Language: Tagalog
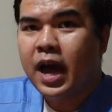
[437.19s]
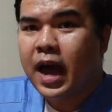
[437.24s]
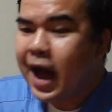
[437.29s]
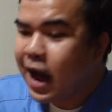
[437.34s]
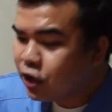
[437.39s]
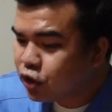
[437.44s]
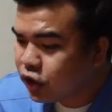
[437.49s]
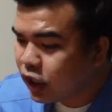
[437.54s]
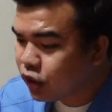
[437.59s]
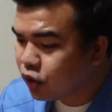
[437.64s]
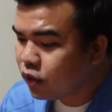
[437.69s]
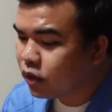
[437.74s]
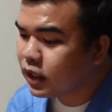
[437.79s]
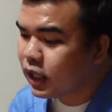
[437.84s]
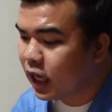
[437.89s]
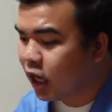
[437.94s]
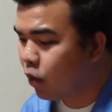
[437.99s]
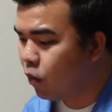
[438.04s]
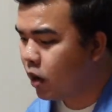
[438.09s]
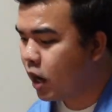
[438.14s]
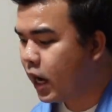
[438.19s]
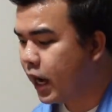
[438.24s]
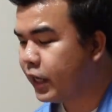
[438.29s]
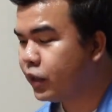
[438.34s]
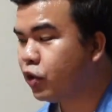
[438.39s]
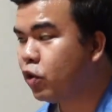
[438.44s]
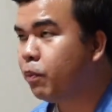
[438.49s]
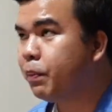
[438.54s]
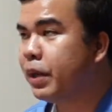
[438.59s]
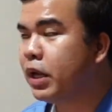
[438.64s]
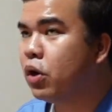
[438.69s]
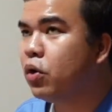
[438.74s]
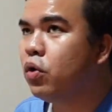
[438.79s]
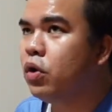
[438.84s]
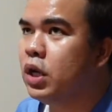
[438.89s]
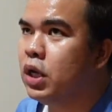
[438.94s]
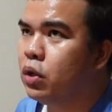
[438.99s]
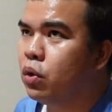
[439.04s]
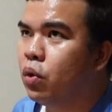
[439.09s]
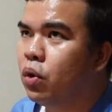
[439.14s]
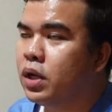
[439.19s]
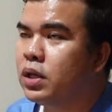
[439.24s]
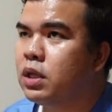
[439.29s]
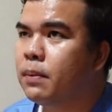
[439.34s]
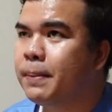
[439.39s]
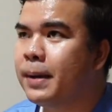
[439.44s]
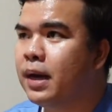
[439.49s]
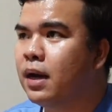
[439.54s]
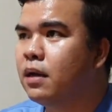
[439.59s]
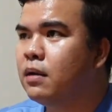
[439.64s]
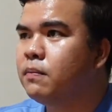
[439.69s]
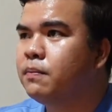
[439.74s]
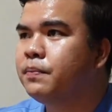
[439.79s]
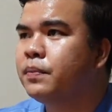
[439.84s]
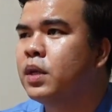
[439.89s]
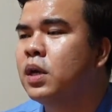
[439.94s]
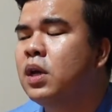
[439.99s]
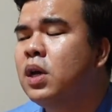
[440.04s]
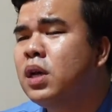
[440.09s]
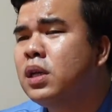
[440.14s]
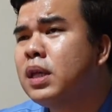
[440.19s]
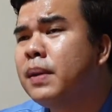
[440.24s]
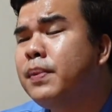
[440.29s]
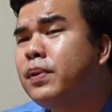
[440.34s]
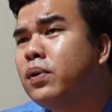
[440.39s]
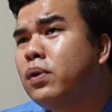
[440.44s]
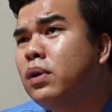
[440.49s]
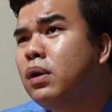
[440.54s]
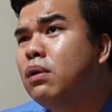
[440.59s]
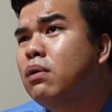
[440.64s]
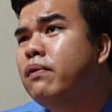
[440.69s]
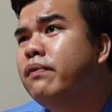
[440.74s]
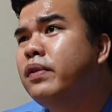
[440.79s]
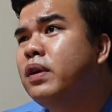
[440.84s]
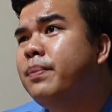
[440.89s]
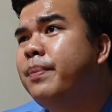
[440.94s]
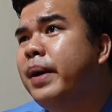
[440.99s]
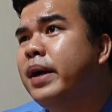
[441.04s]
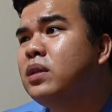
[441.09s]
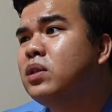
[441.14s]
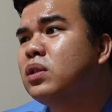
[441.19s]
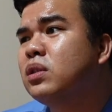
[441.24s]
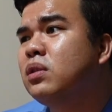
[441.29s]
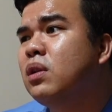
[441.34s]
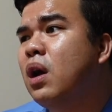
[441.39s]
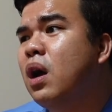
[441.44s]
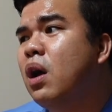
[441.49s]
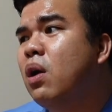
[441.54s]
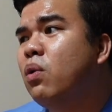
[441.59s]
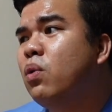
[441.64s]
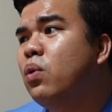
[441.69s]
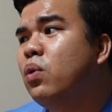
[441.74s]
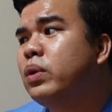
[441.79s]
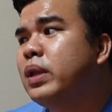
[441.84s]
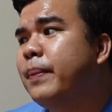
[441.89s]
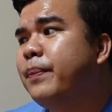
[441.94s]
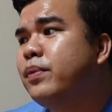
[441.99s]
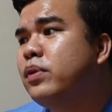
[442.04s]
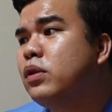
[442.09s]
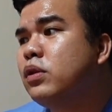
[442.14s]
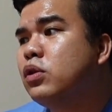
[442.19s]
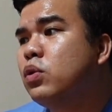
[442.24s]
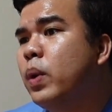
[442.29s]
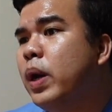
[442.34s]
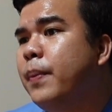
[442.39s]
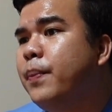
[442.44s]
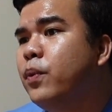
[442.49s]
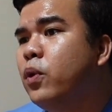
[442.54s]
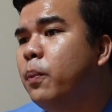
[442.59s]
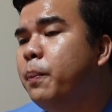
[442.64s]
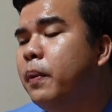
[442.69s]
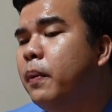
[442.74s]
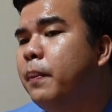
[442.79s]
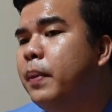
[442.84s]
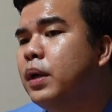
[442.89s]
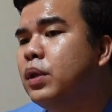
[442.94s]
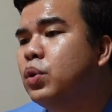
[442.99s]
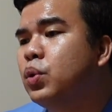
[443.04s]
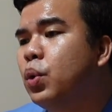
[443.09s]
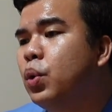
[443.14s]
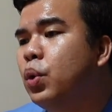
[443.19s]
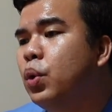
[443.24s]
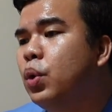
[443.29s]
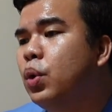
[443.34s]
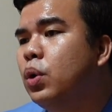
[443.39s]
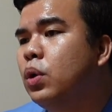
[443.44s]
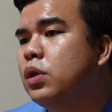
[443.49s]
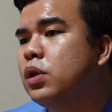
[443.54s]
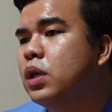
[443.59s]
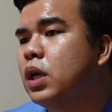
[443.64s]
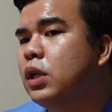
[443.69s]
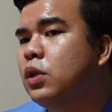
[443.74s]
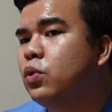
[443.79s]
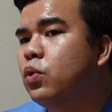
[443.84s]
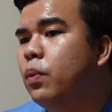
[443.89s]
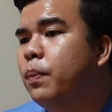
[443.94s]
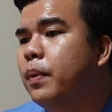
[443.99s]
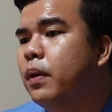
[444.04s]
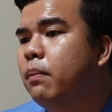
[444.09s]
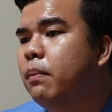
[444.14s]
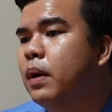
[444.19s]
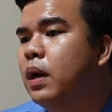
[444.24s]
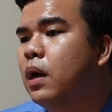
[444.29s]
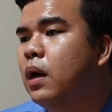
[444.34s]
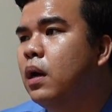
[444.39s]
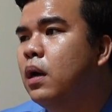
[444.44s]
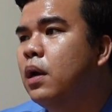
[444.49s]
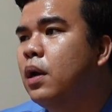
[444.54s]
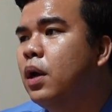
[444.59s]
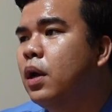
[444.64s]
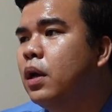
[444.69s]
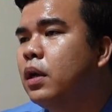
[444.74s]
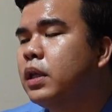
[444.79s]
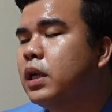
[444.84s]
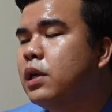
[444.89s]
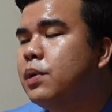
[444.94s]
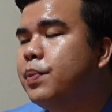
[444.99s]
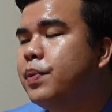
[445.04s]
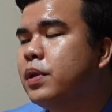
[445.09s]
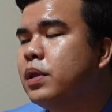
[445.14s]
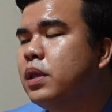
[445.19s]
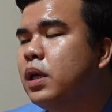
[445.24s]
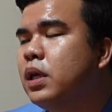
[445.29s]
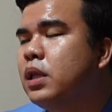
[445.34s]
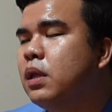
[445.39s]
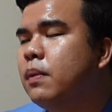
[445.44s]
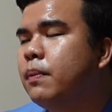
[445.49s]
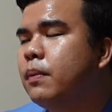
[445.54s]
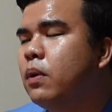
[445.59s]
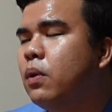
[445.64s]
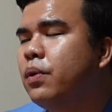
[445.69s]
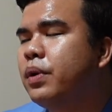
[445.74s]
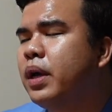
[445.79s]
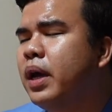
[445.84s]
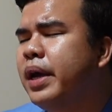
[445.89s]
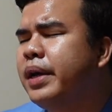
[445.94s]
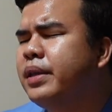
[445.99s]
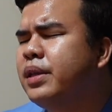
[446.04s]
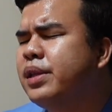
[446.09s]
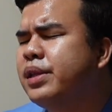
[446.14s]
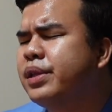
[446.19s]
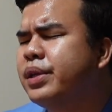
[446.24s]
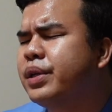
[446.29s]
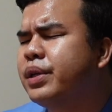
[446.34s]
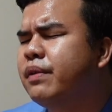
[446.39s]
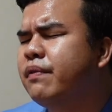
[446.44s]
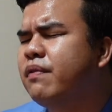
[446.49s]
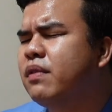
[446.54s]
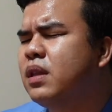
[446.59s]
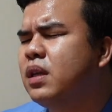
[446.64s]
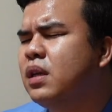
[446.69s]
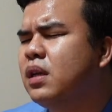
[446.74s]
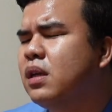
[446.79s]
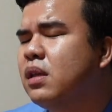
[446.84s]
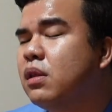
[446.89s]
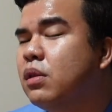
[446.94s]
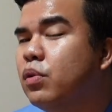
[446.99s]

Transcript: Actually, itong dalawa, ito yung pinanghuli ko kasi parang sabi ko, na over budget na ako. Tapos, swipe ko pa ba to? Scan ko pa ba? Tapos, naisip ko, okay, I deserve this.